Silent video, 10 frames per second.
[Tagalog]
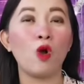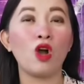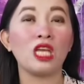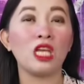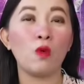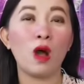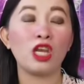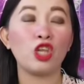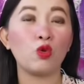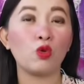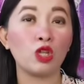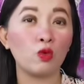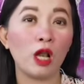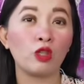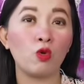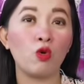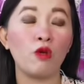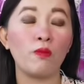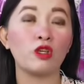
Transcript: po ang ginawa ninyong ritual spiritual tungkol